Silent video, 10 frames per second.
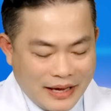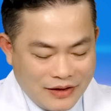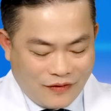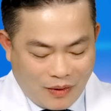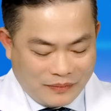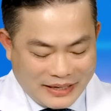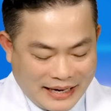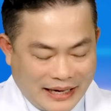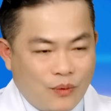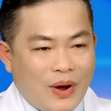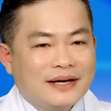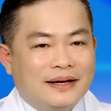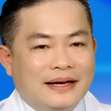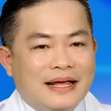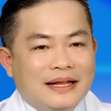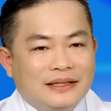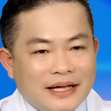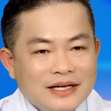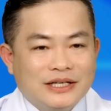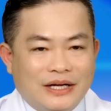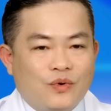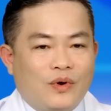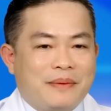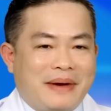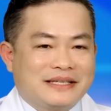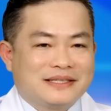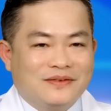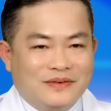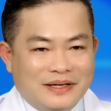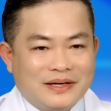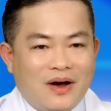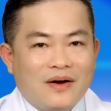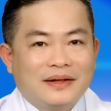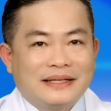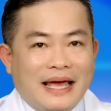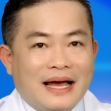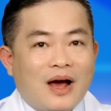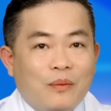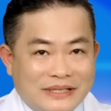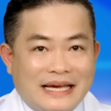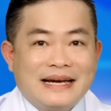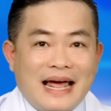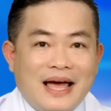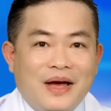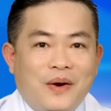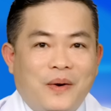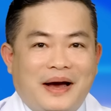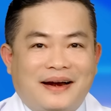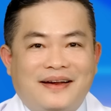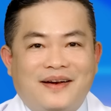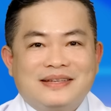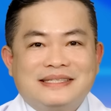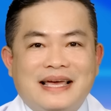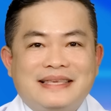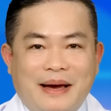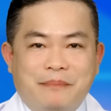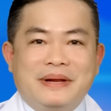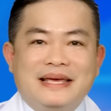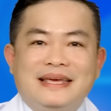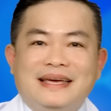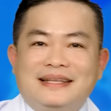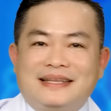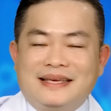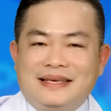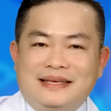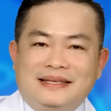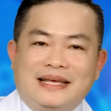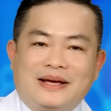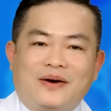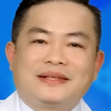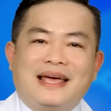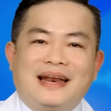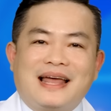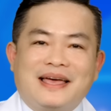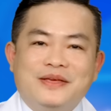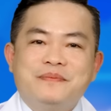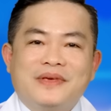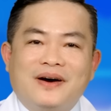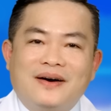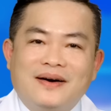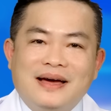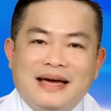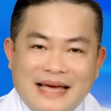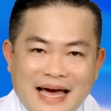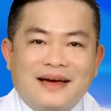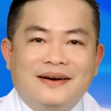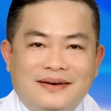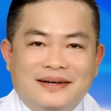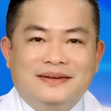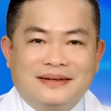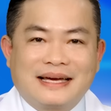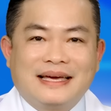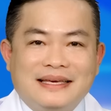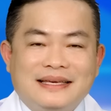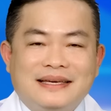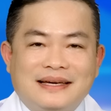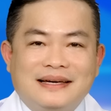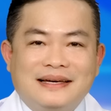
hy vọng rằng cái quá trình tiến triển của cái mảng xơ vữa nó có thể không xảy ra, hoặc là nó sẽ chậm đi, thì có thể là giúp cho ngăn ngừa được cái